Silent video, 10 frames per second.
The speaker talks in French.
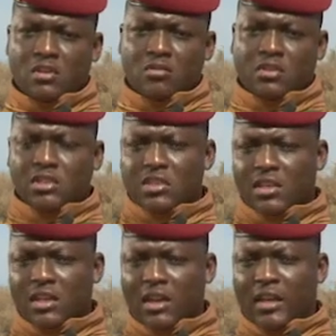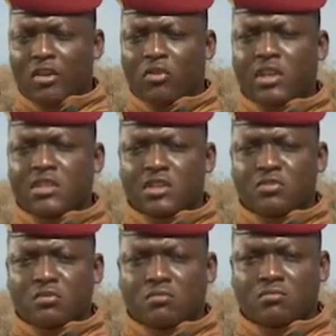S'agissant de la
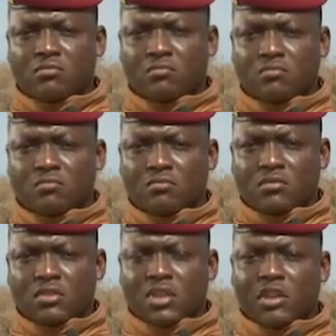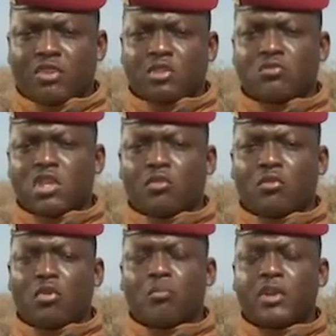réorganisation, très vite nous avons
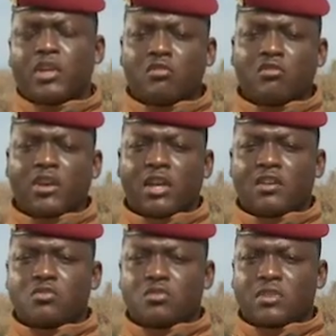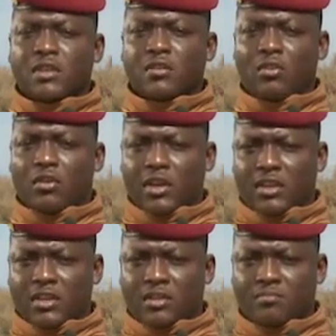compris qu'il nous fallait des unités
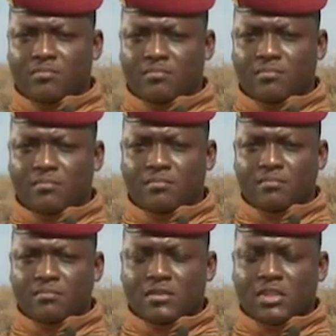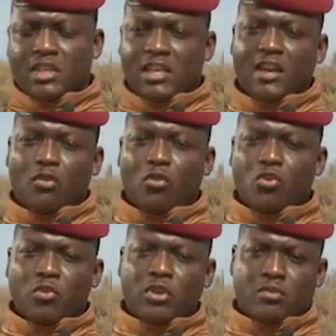organiques, ce qui a
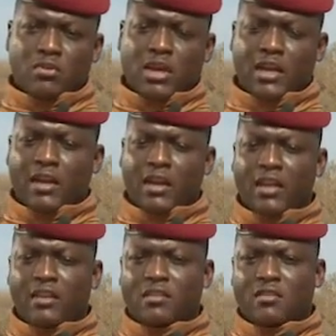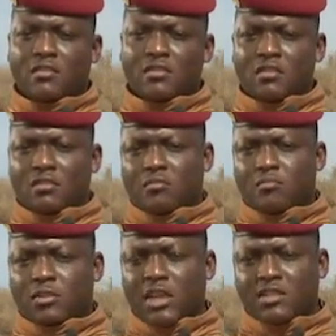conduit donc à créer
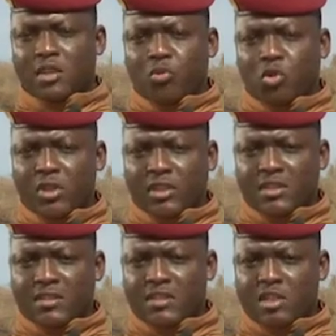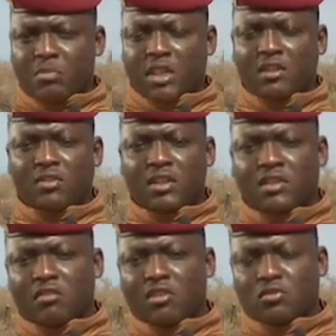dans un premier temps six bataillons
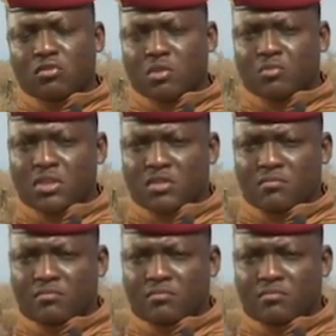d'intervention rapide.